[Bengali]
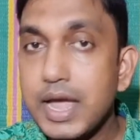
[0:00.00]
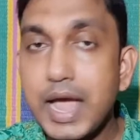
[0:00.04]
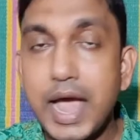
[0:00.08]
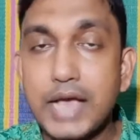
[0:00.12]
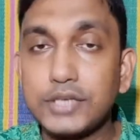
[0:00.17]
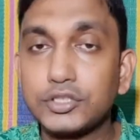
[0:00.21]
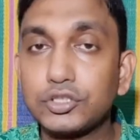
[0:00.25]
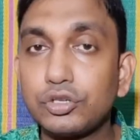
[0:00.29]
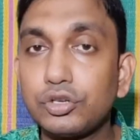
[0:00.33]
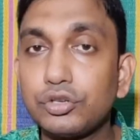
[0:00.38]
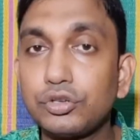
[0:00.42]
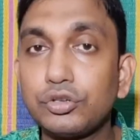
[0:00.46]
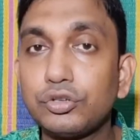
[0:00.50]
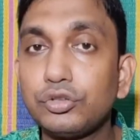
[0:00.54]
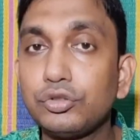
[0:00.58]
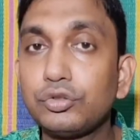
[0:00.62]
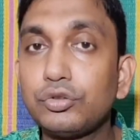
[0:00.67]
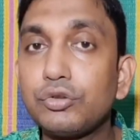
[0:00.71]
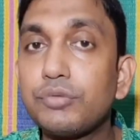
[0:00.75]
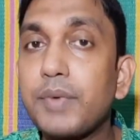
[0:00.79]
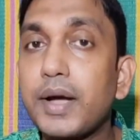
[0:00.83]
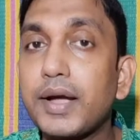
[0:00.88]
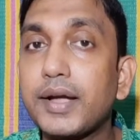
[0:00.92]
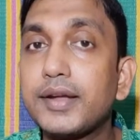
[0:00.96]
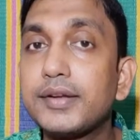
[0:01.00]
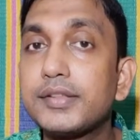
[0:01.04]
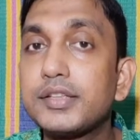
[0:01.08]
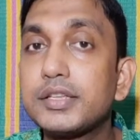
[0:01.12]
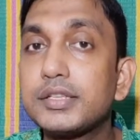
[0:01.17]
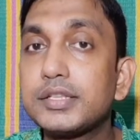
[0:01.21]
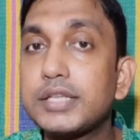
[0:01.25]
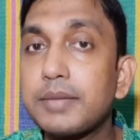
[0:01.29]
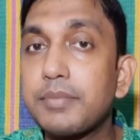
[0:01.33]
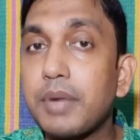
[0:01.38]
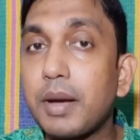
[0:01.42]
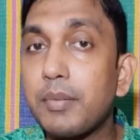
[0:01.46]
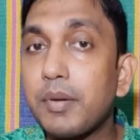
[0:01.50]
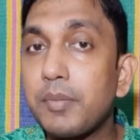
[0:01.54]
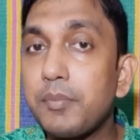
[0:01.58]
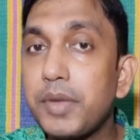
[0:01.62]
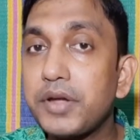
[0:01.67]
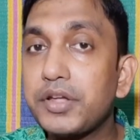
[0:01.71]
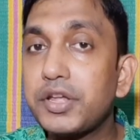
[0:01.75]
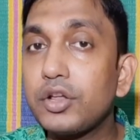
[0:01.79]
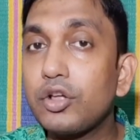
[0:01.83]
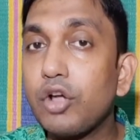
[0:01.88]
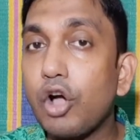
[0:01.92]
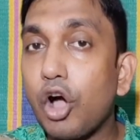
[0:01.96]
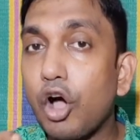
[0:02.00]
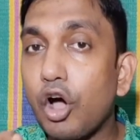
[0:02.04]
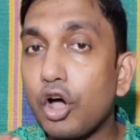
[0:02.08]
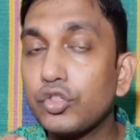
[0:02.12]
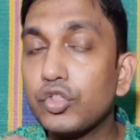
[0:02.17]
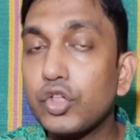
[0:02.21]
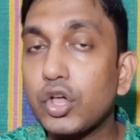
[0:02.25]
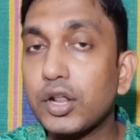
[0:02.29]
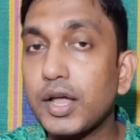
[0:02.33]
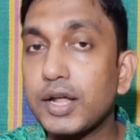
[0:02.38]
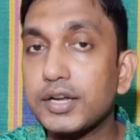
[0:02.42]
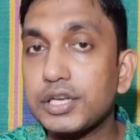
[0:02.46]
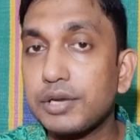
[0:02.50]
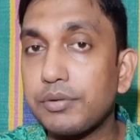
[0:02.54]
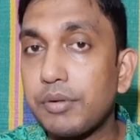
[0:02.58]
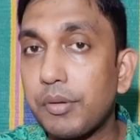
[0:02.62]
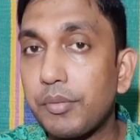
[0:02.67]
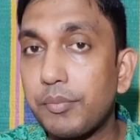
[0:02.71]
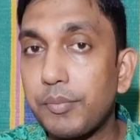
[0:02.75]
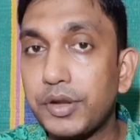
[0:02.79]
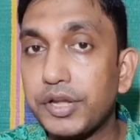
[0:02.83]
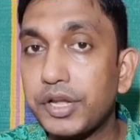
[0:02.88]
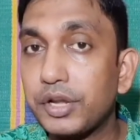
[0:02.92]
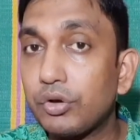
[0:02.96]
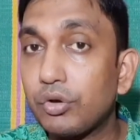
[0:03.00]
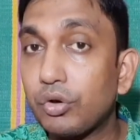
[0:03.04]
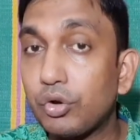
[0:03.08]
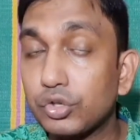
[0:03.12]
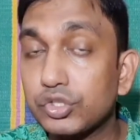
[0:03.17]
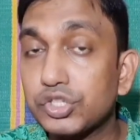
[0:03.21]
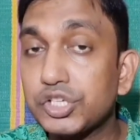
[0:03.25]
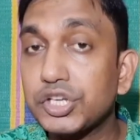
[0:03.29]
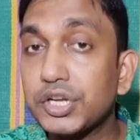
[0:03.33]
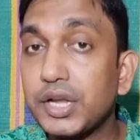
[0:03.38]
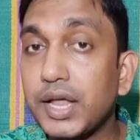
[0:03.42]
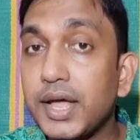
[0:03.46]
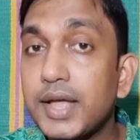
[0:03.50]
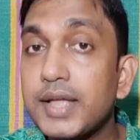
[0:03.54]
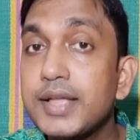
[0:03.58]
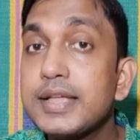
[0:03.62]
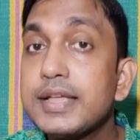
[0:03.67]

আসলে কিন্তু পাখির যে যেভাবে মিটিং হওয়া দরকার সেভাবে মিটিং হচ্ছে না